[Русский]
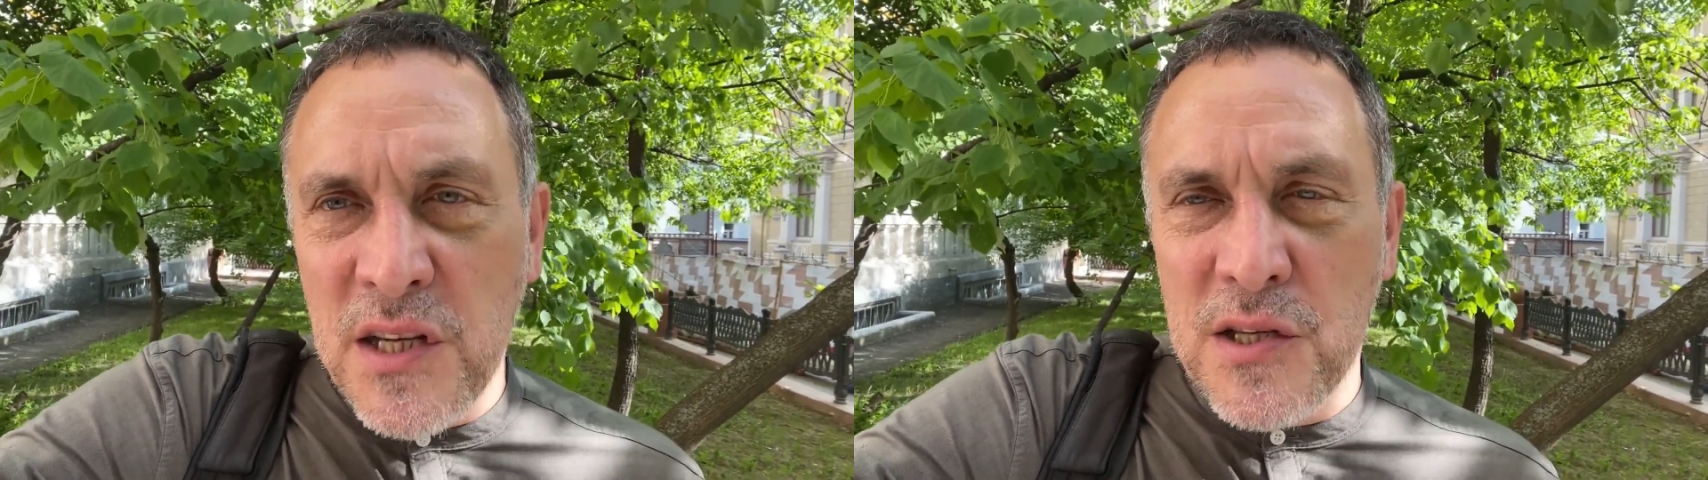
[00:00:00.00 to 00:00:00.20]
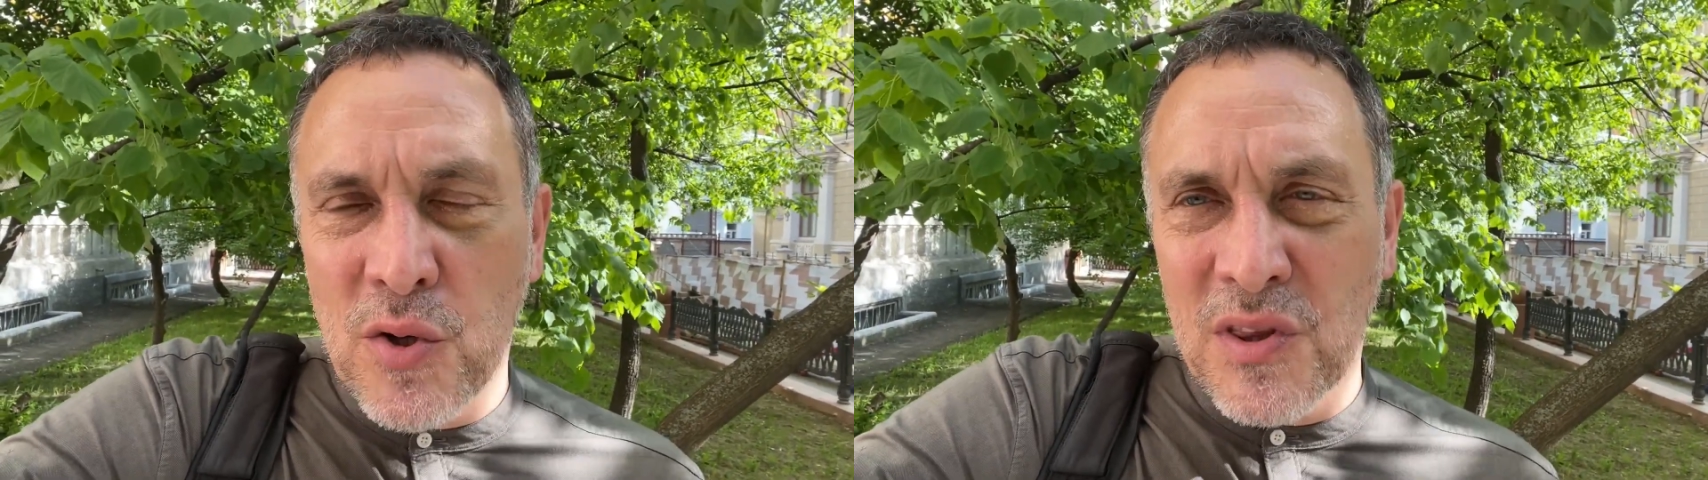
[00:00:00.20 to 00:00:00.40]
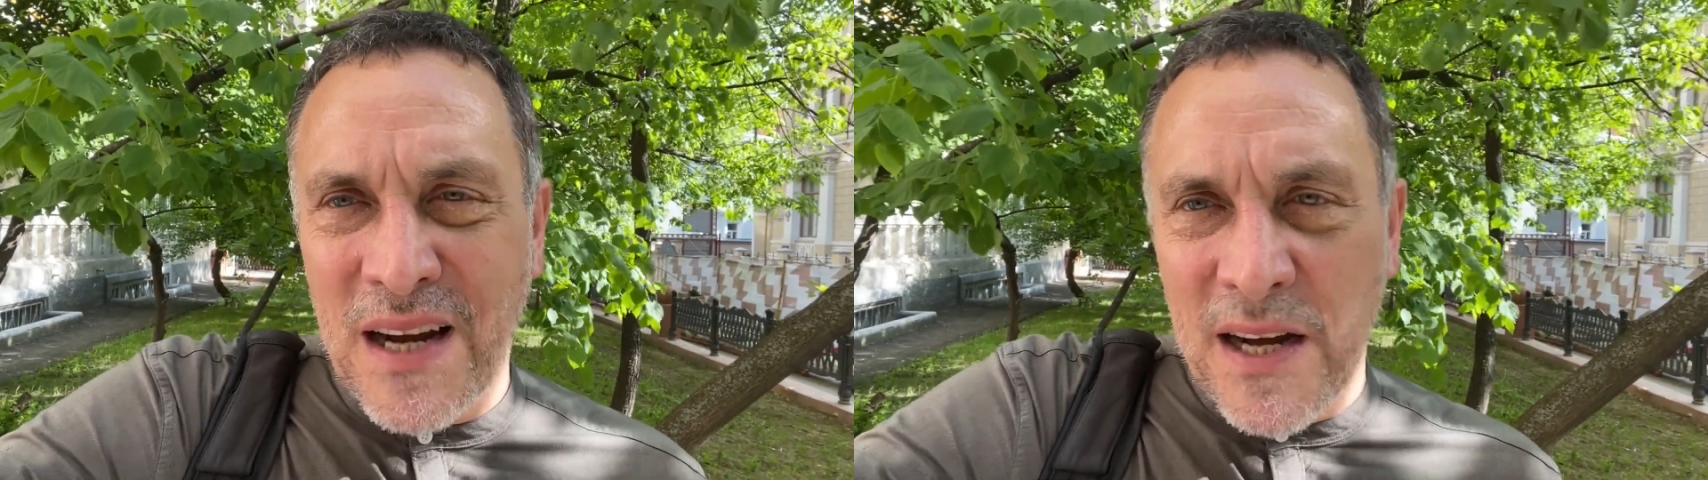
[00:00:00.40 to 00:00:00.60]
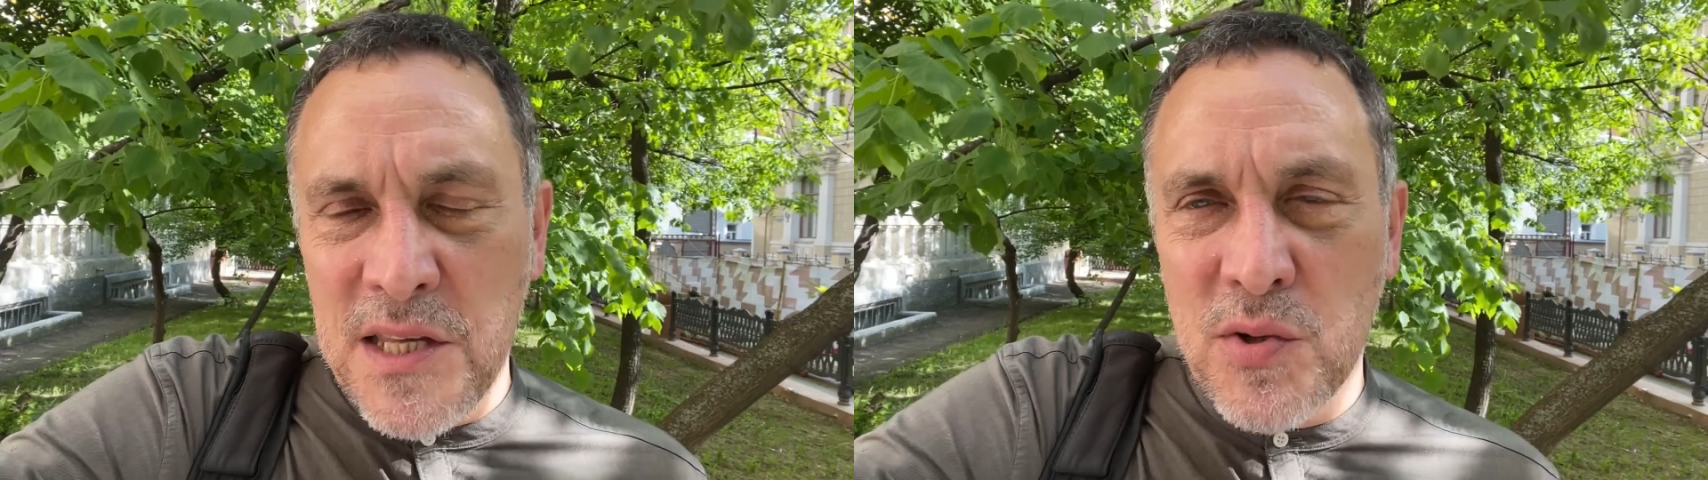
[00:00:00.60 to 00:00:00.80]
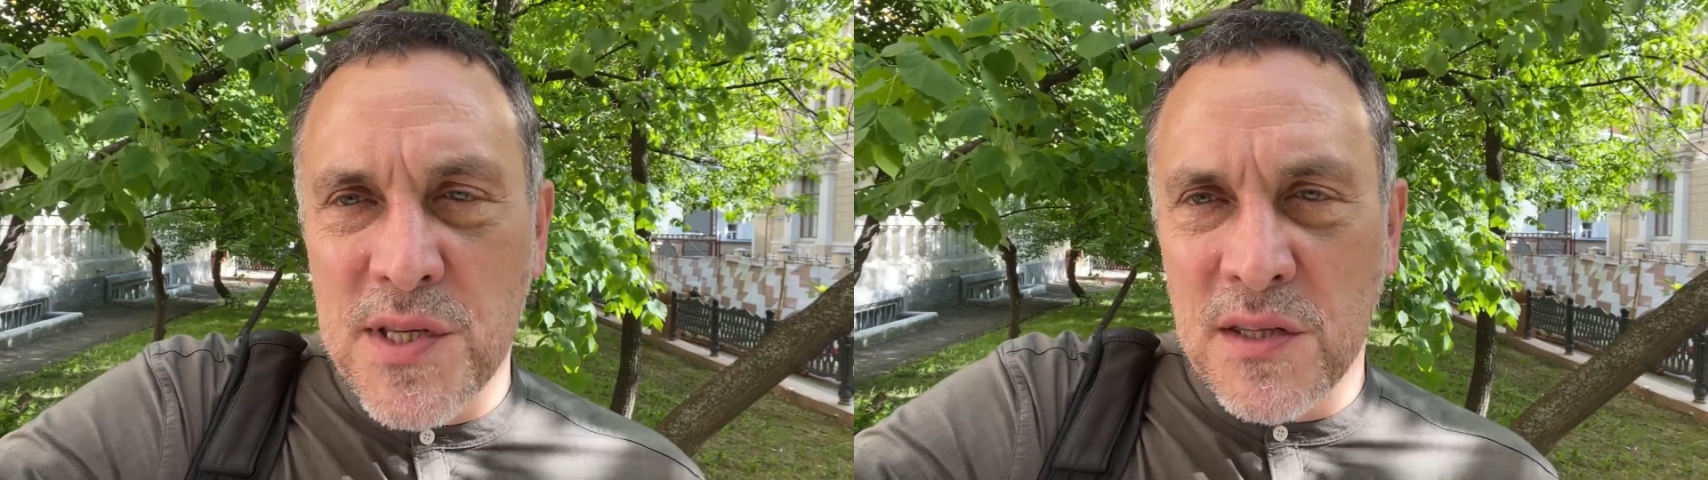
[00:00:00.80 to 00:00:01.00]
где он
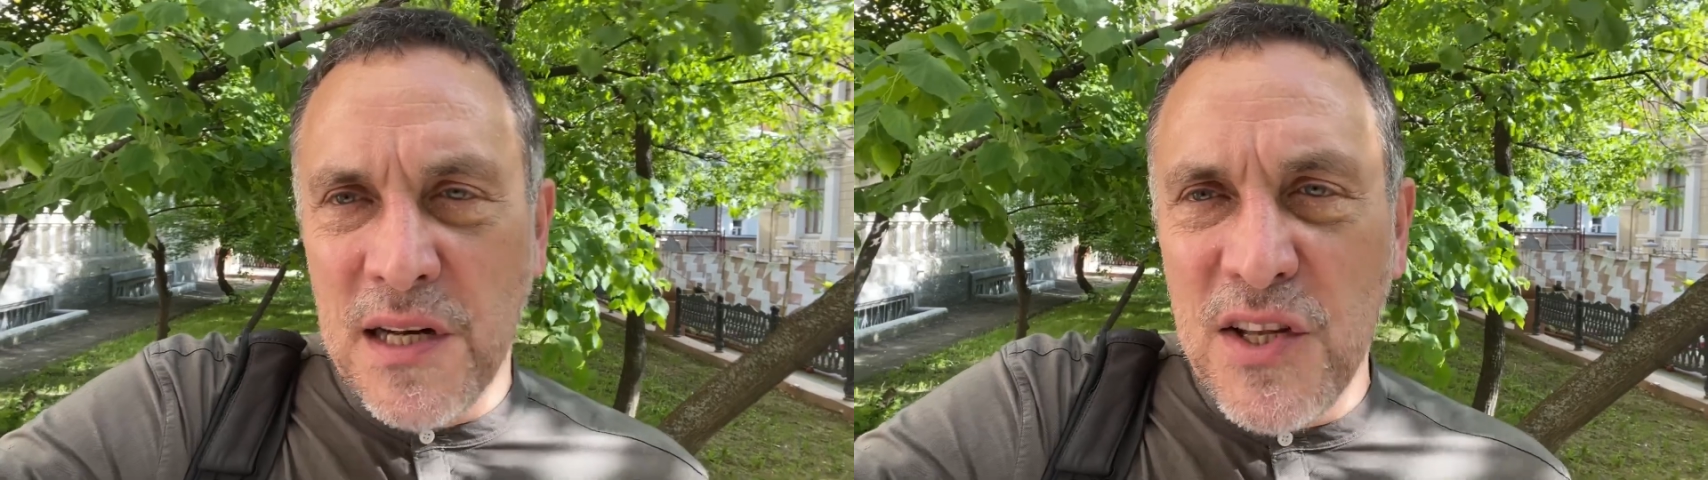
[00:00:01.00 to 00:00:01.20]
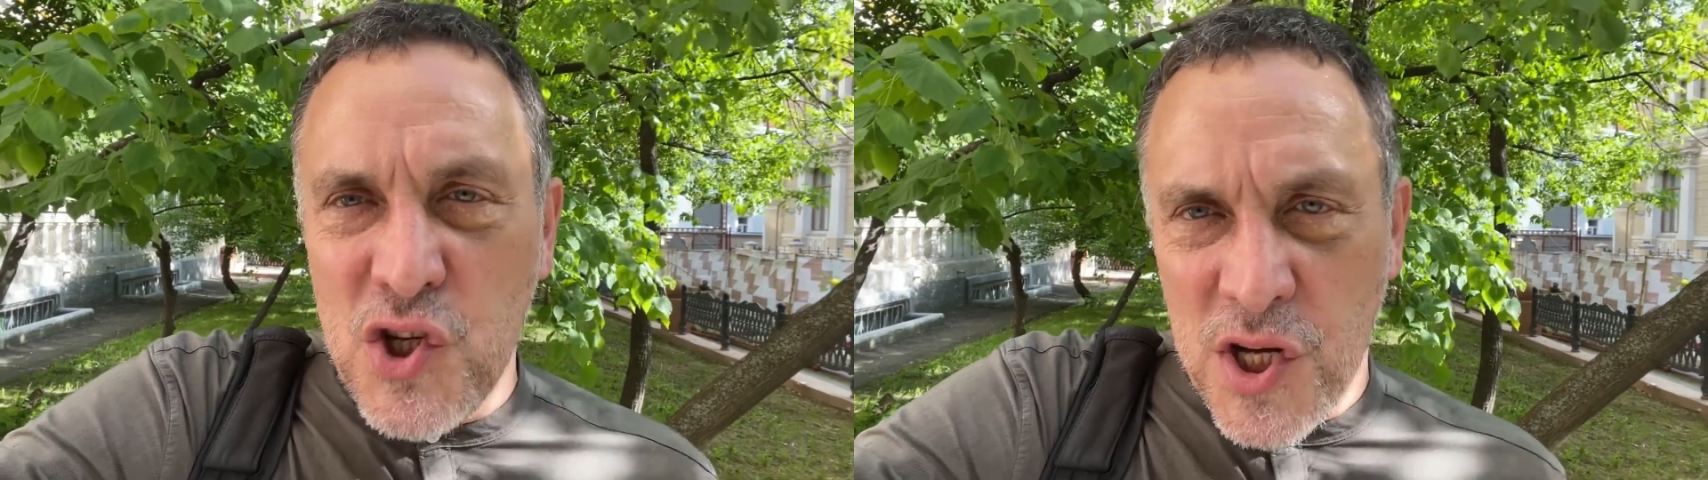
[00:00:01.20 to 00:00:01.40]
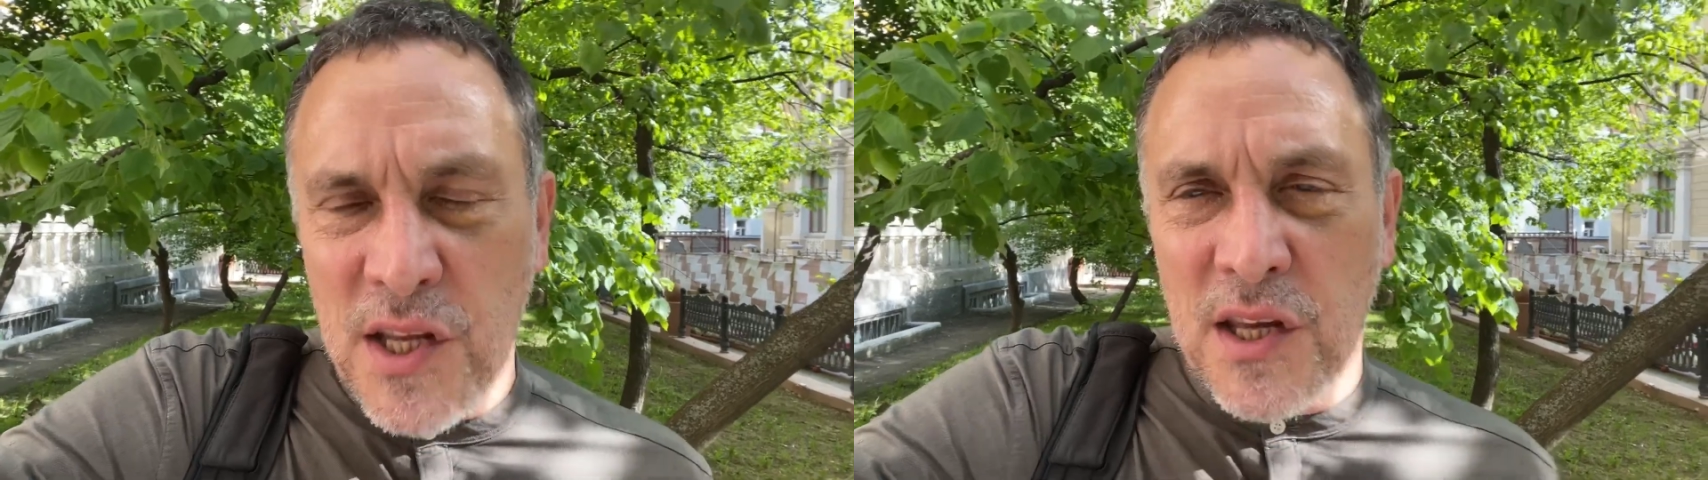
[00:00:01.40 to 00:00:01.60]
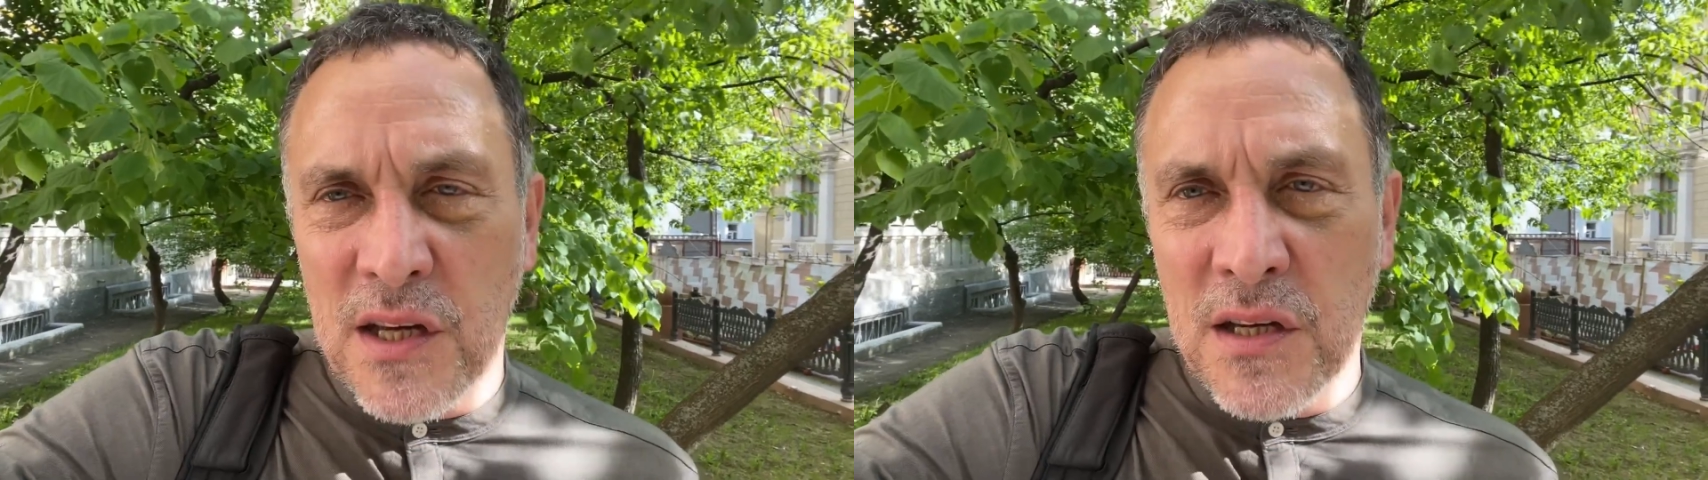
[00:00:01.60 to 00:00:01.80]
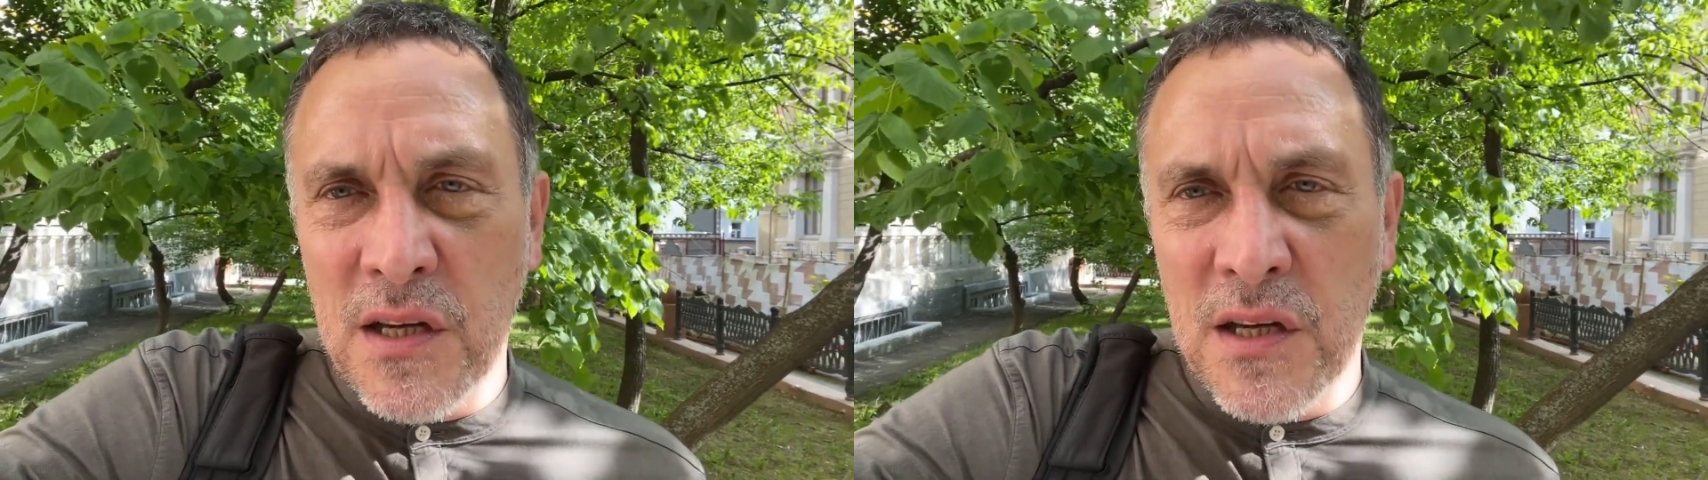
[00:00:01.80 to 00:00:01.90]
находился на лечении